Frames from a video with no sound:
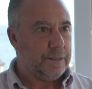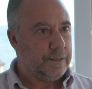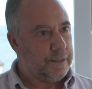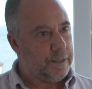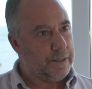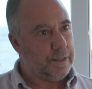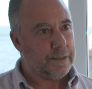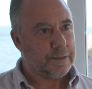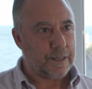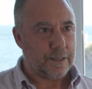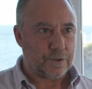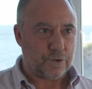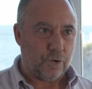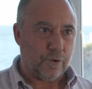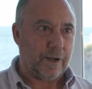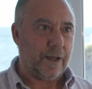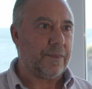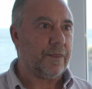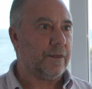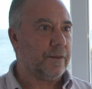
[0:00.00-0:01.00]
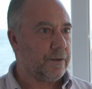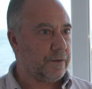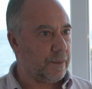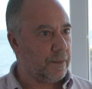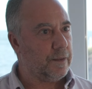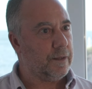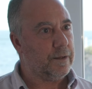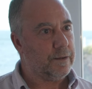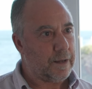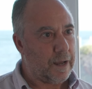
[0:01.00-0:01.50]
y te toca
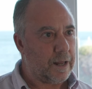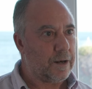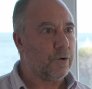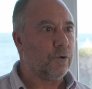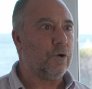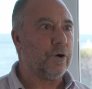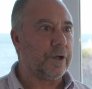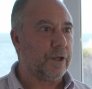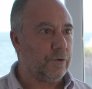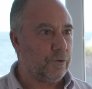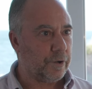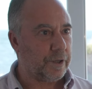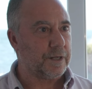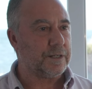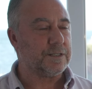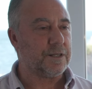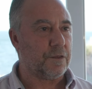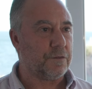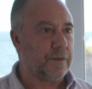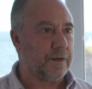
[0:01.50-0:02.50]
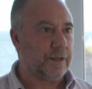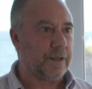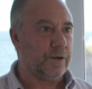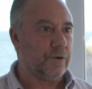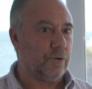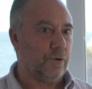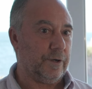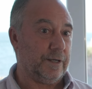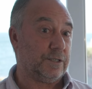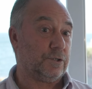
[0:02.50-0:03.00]
dar algo que no quieres decir que
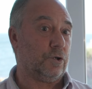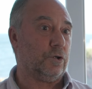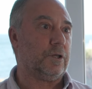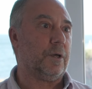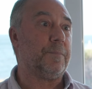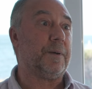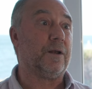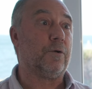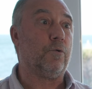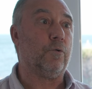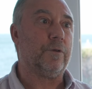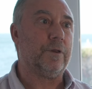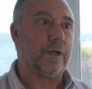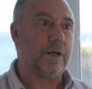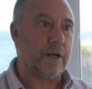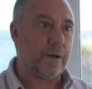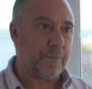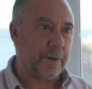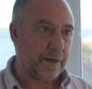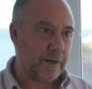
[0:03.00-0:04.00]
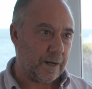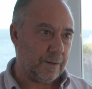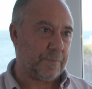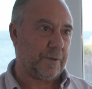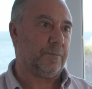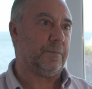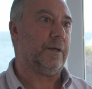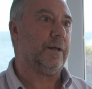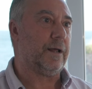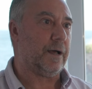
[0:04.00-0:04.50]
no. Esto te perjudica para la
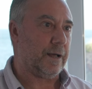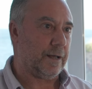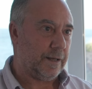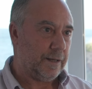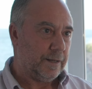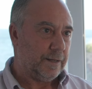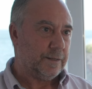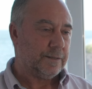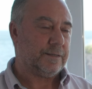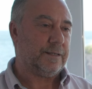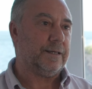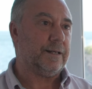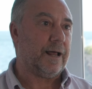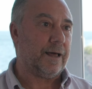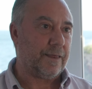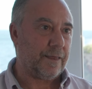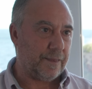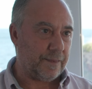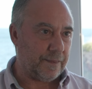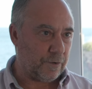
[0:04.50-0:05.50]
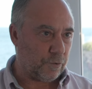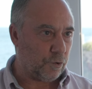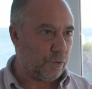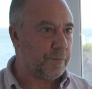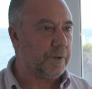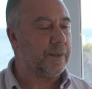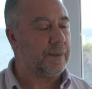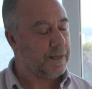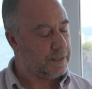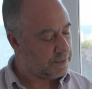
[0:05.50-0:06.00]
primera tirada de
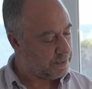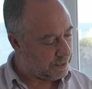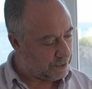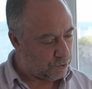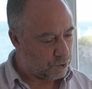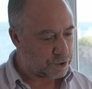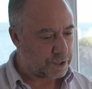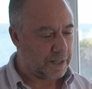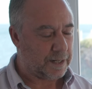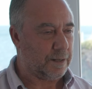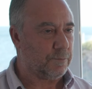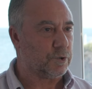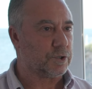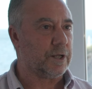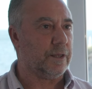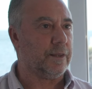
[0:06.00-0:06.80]
comidas y lo sacamos